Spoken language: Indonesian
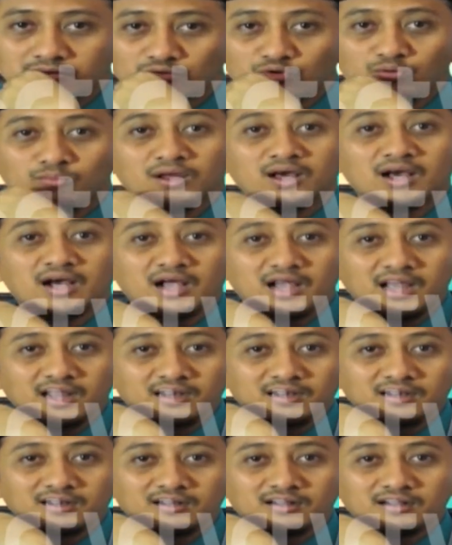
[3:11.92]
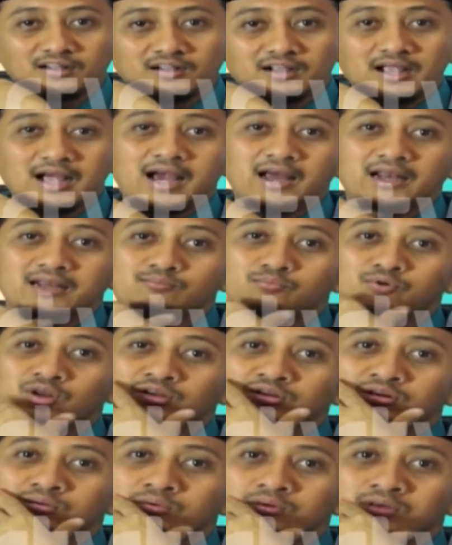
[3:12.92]
Gue belakangan. Nggak ada
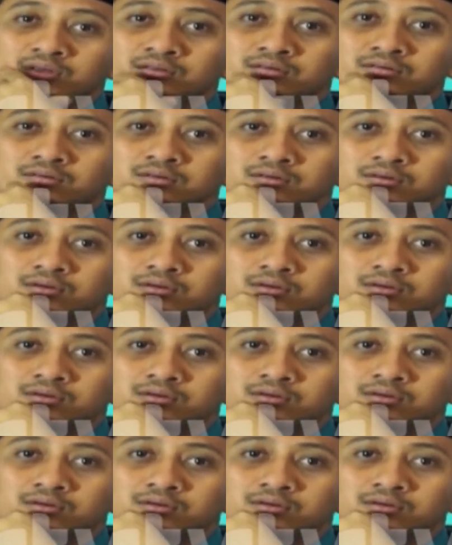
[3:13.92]
bulan ngomong gitu.